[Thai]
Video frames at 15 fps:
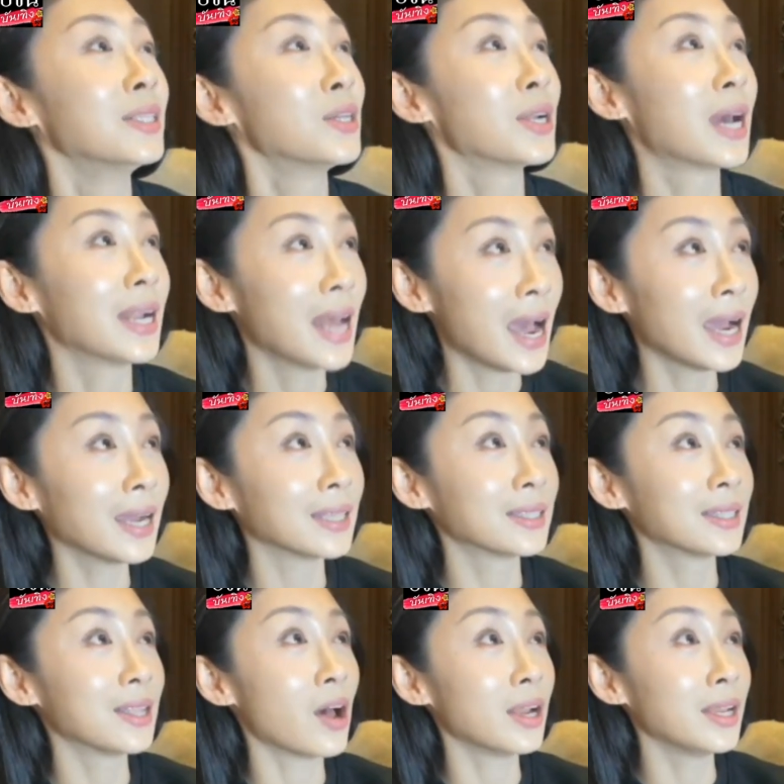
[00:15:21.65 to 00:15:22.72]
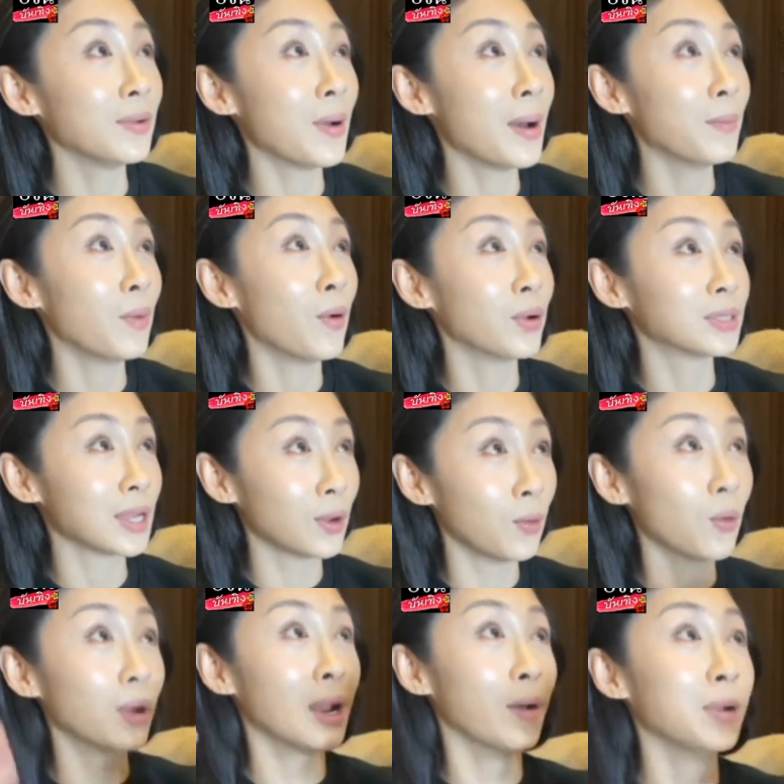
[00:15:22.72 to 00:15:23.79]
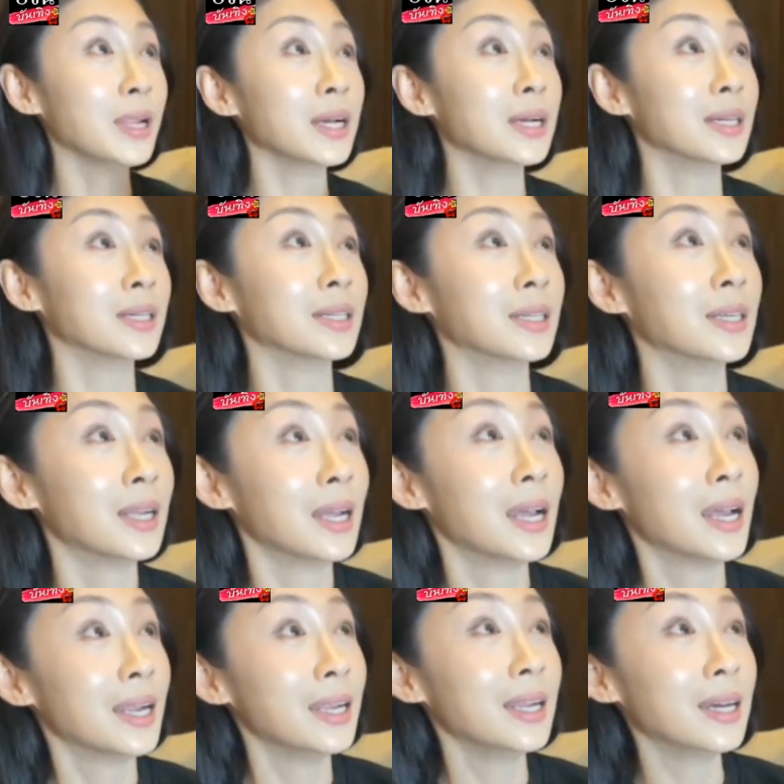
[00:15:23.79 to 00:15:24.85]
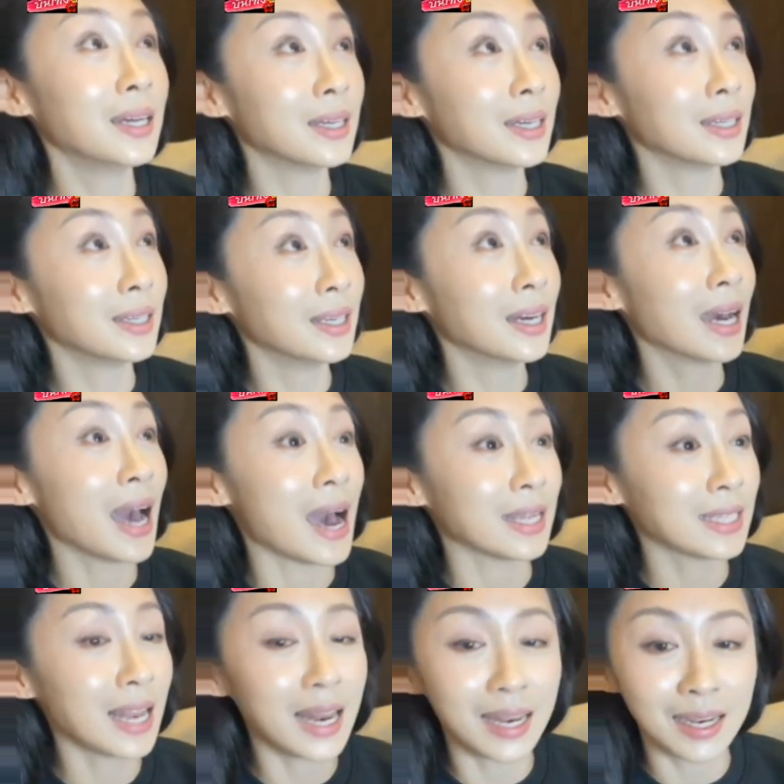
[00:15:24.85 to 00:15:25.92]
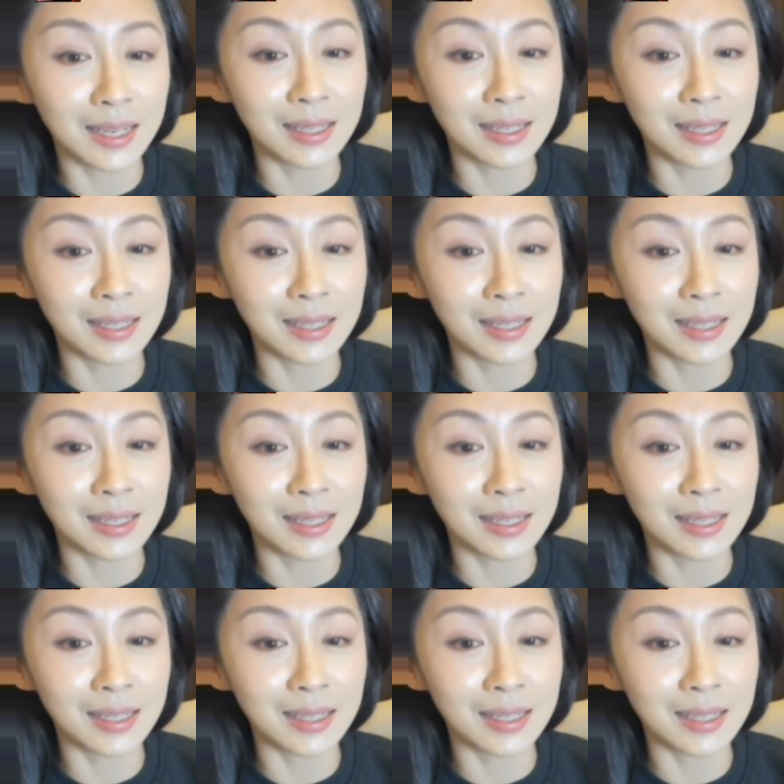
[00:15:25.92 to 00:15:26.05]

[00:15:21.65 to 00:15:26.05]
จนกระทั่งตอนที่ว่าโมจะลุกแล้วดึงขาจะ